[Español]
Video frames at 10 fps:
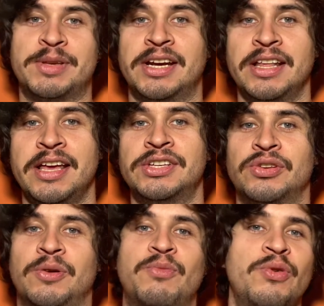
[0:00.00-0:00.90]
Pero a pesar
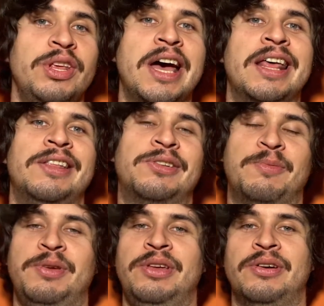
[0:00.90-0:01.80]
de eso, muy
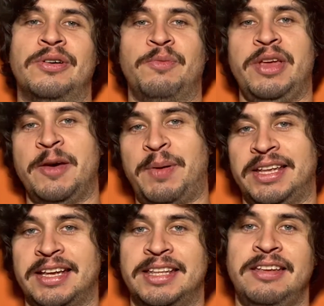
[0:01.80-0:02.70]
adentro mío, mi
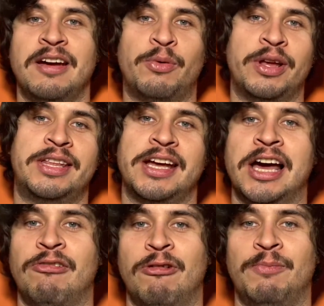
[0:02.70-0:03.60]
expectativa por
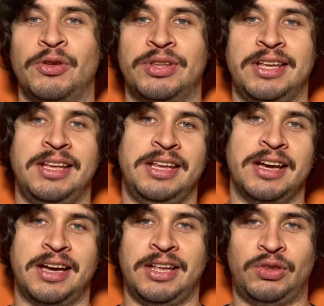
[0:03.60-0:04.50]
este álbum no te
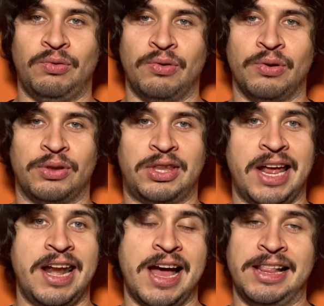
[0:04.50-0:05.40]
diría que estuvo
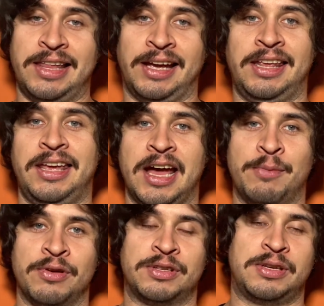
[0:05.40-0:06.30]
tan alta que
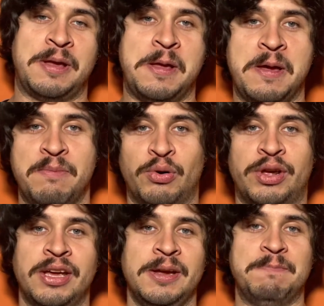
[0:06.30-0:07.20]
digamos.
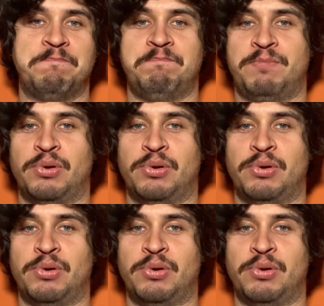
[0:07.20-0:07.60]
¿Por qué?